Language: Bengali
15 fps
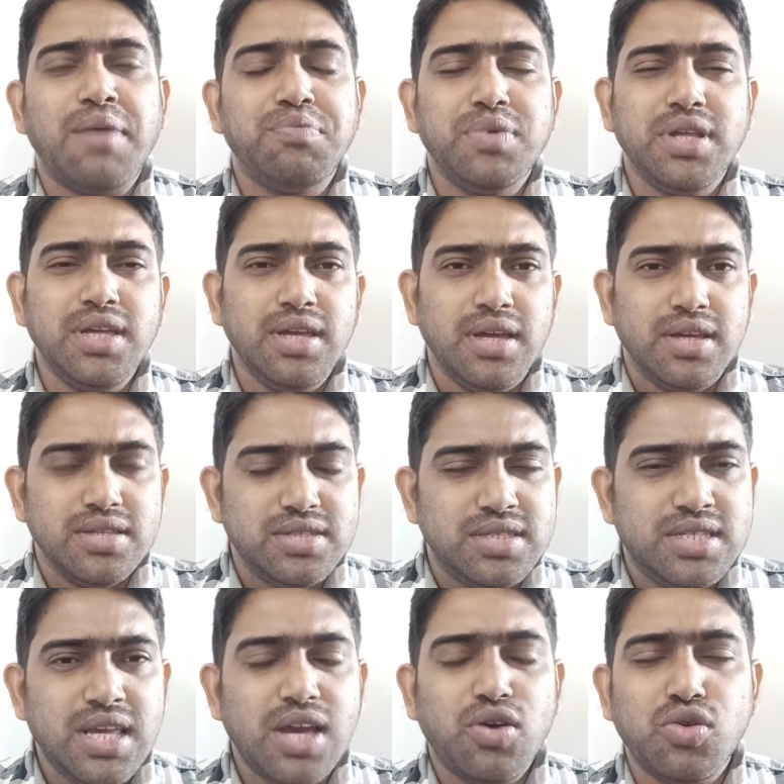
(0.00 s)
আপনি
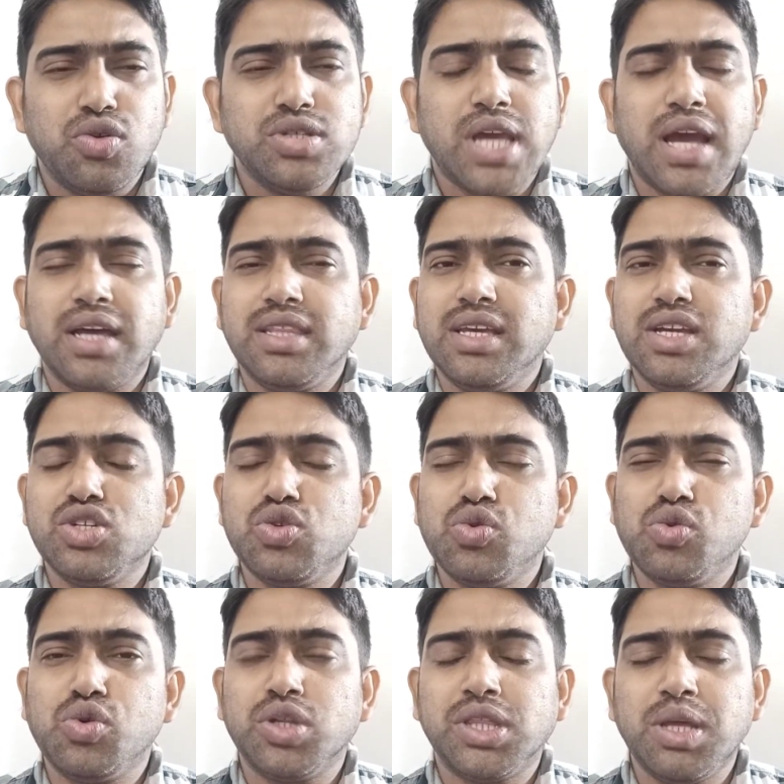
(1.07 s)
যে কোনো জায়গা থেকে
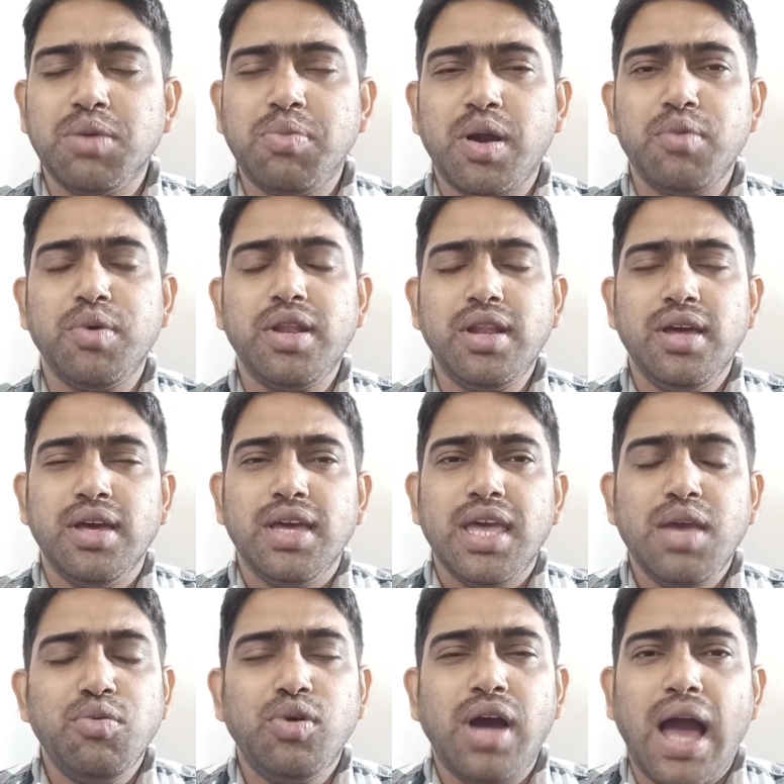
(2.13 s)
শুরু করতে পারবেন
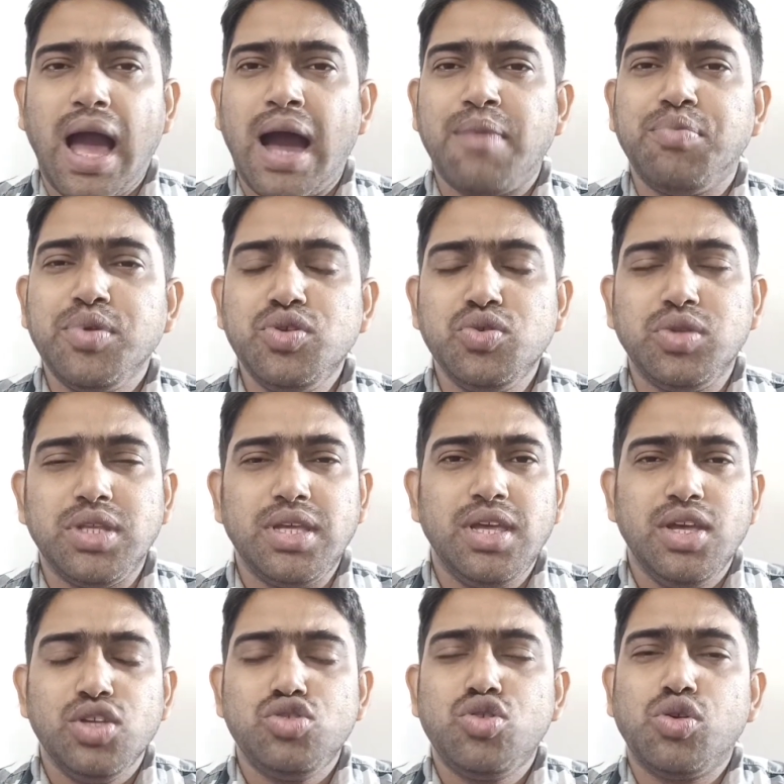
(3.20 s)
এবং আপনি যদি
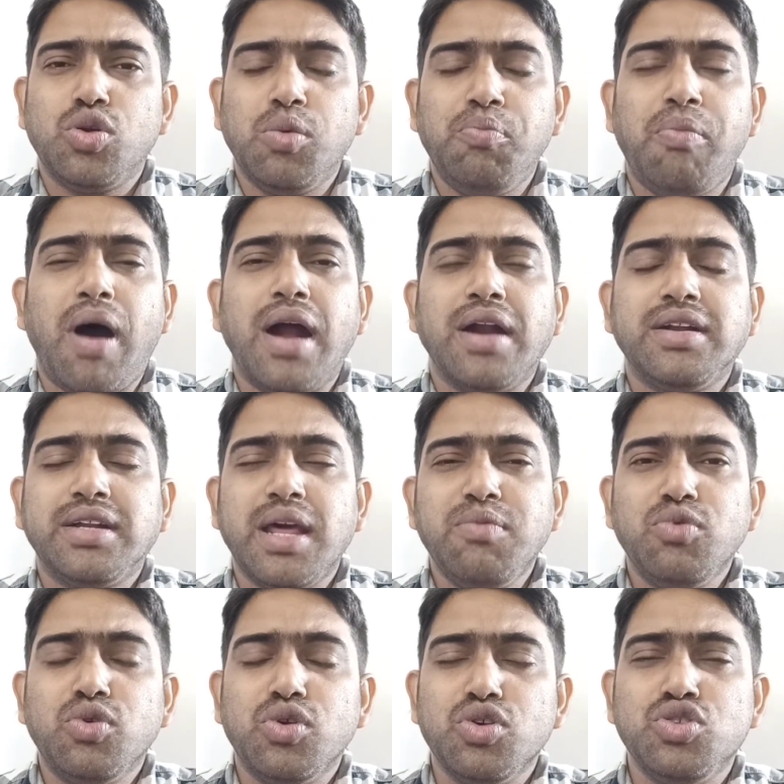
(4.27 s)
ছোট পার্ট
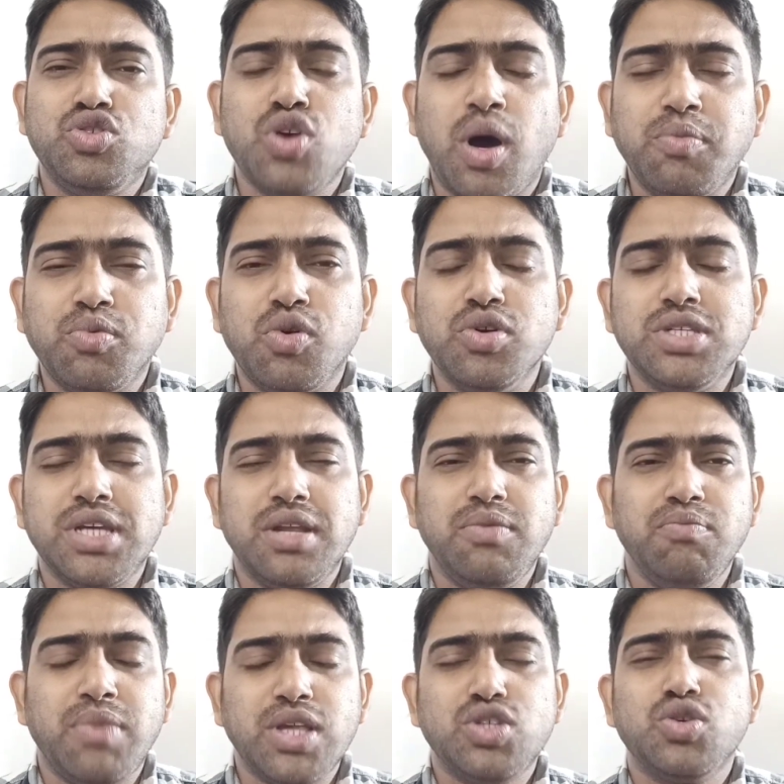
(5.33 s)
টাইম কোনো জব খোঁজেন
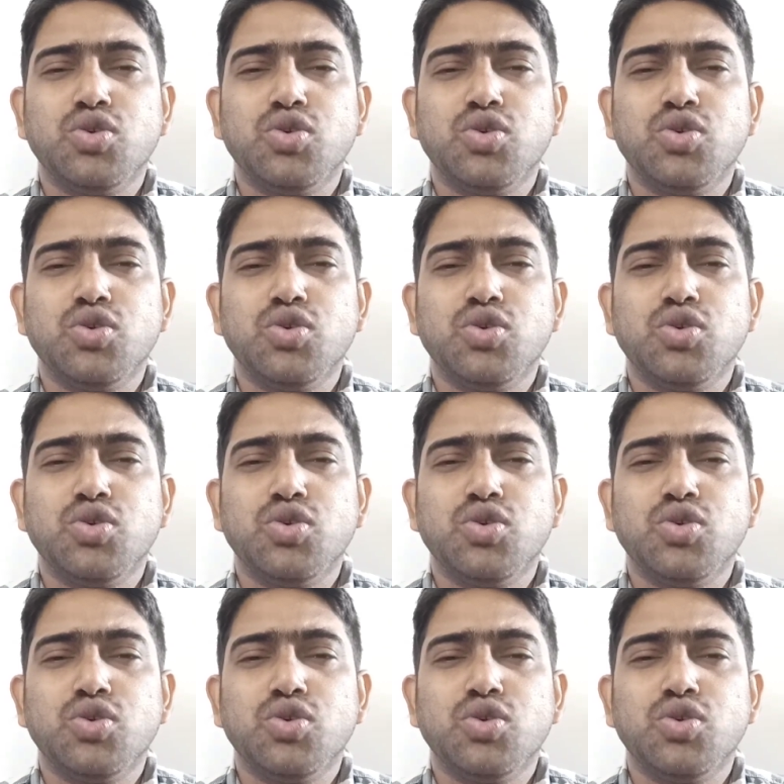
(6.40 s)
বা